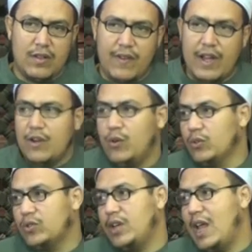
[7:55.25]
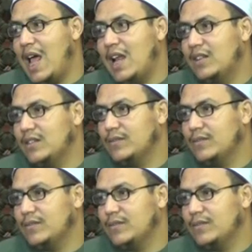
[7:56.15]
فاحنا نحط الآل